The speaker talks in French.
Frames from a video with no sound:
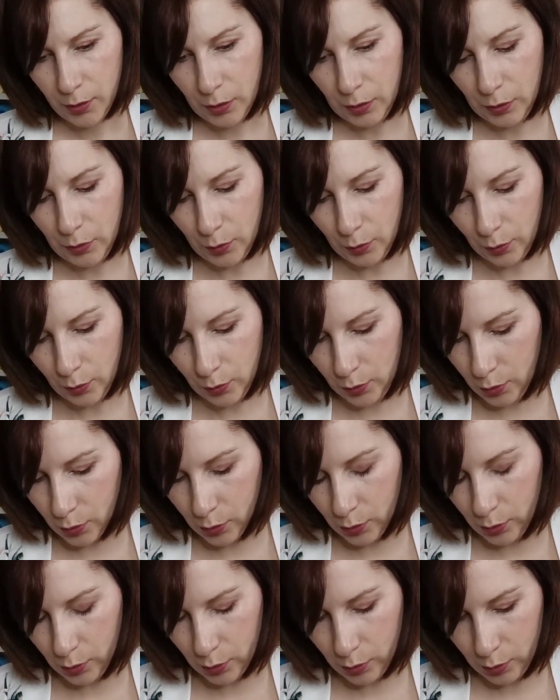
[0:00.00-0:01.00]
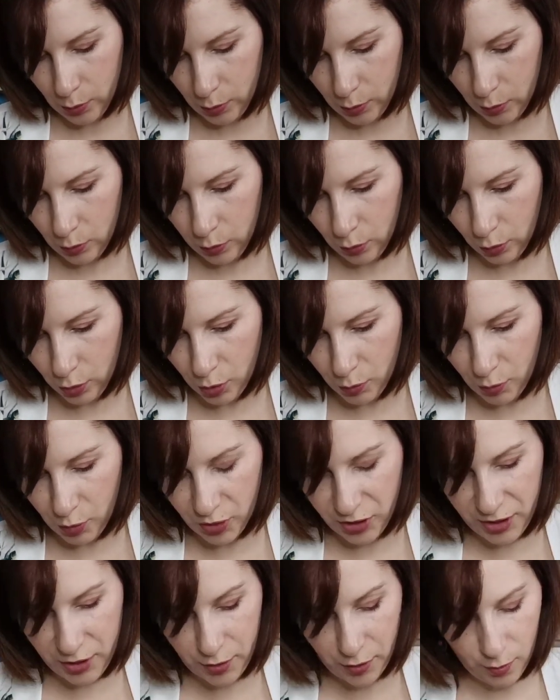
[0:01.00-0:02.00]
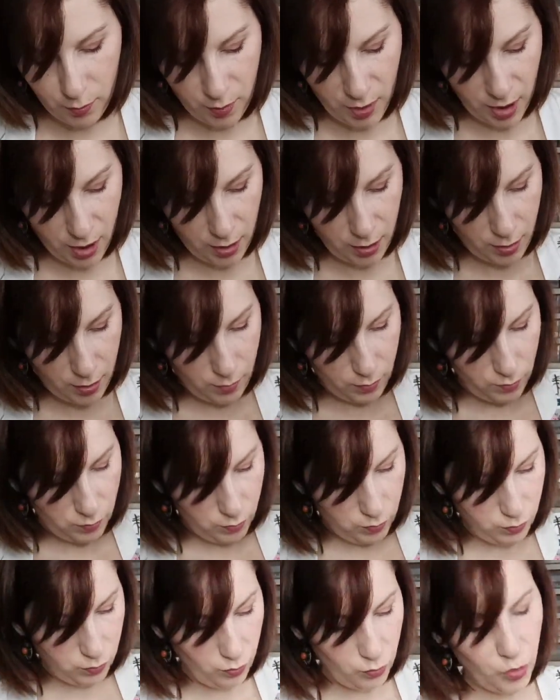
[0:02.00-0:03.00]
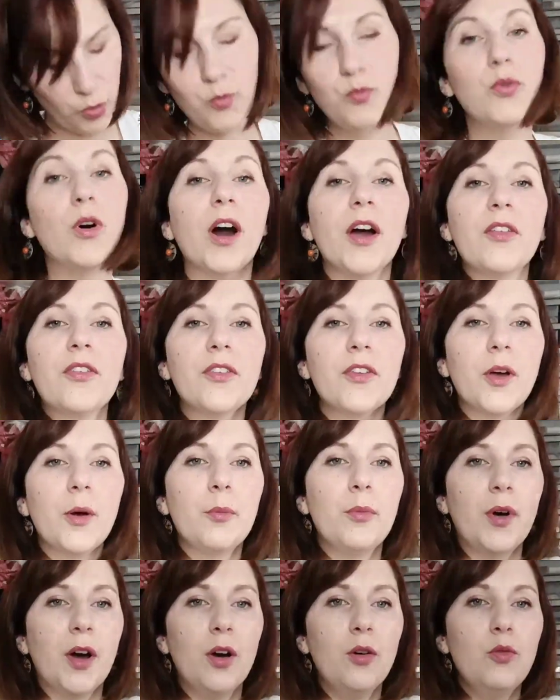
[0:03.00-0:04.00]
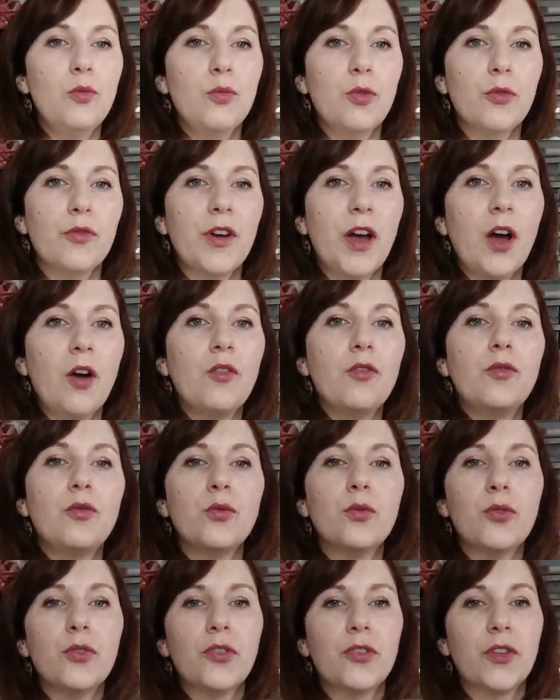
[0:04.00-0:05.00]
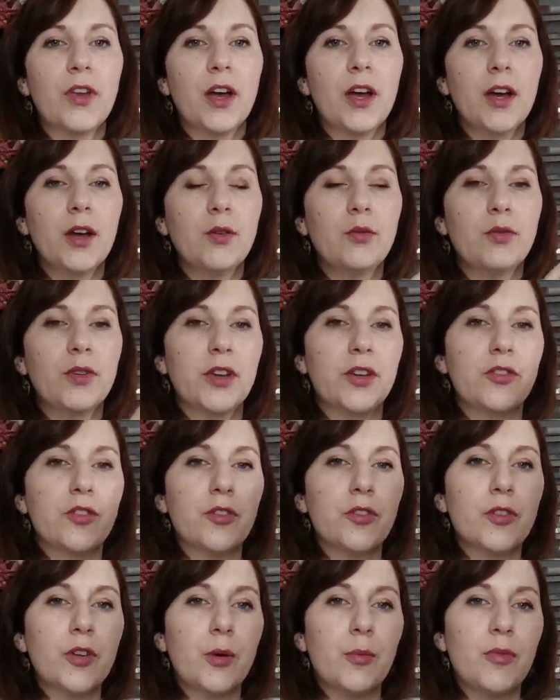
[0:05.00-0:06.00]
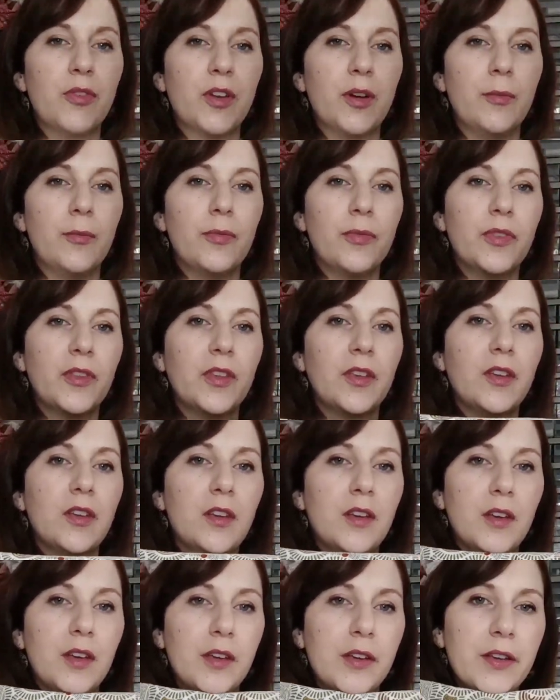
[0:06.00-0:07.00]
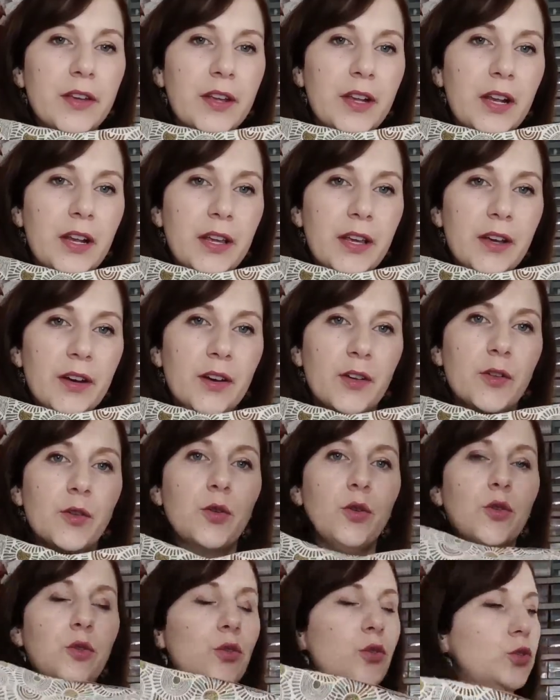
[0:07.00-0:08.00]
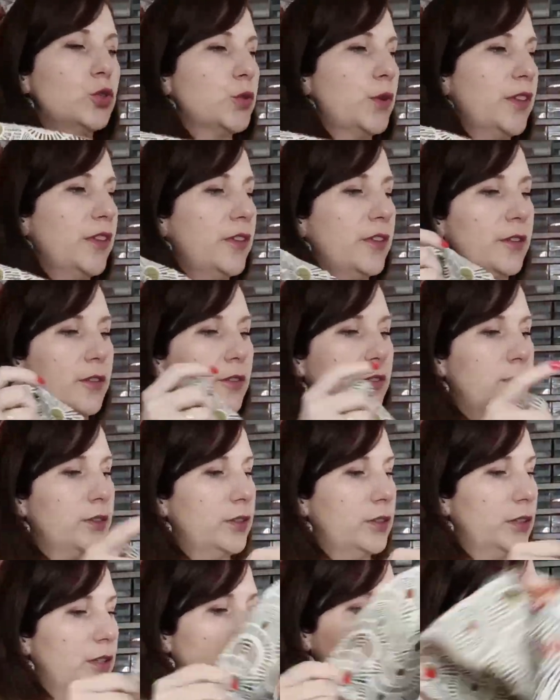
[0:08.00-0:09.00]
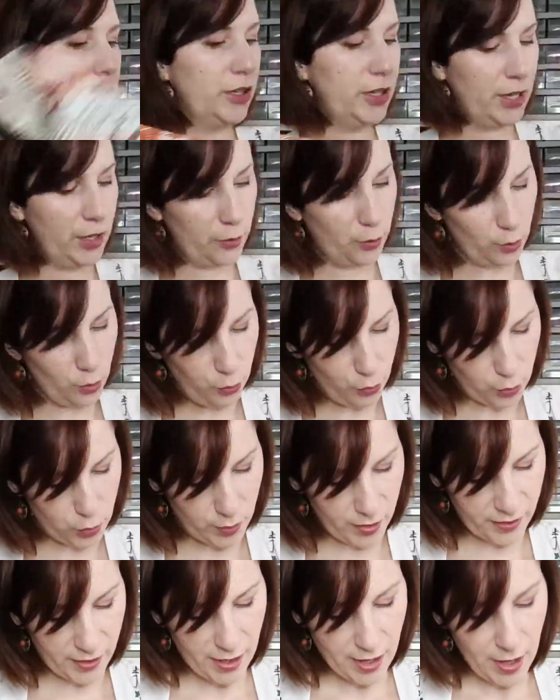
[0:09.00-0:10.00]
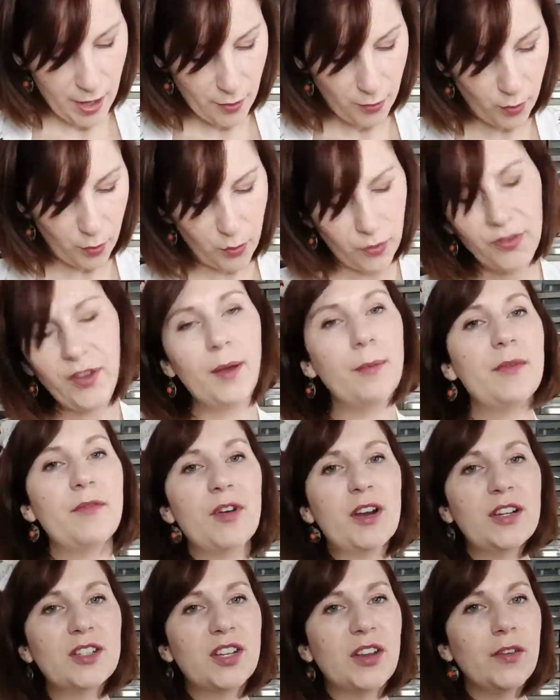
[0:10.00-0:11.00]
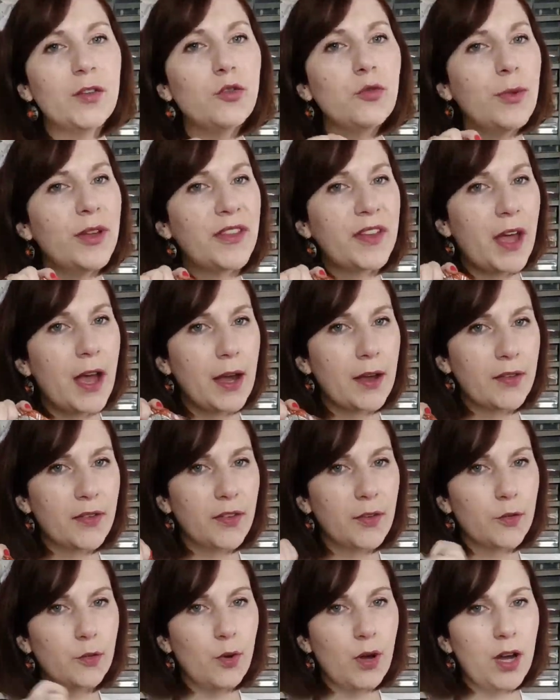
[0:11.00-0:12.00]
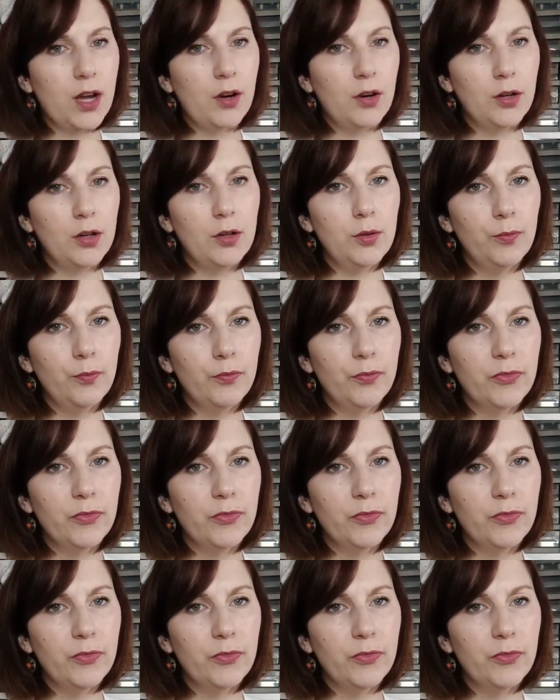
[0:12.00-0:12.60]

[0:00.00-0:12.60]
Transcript: Donc, euh, donc je me dis que ben pour être sympa ou pour faire un fond de sac ou quelque chose comme ça, il est trop trop chouette. Qu'il est trop trop chouette. Donc ça, mais voilà, j'avais dû mettre accessoire alors.